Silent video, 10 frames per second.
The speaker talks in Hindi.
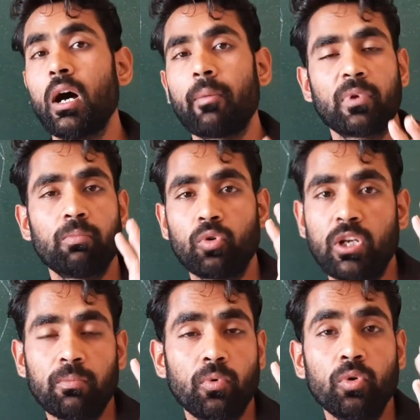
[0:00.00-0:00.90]
आपकी
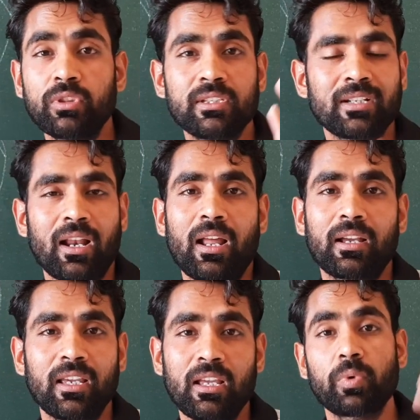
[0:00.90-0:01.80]
बॉडी बहुत ही
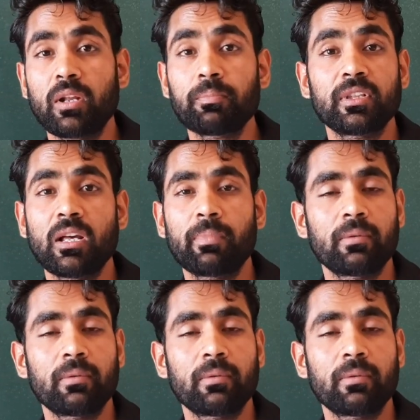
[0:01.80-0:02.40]
चालाक है परमपिता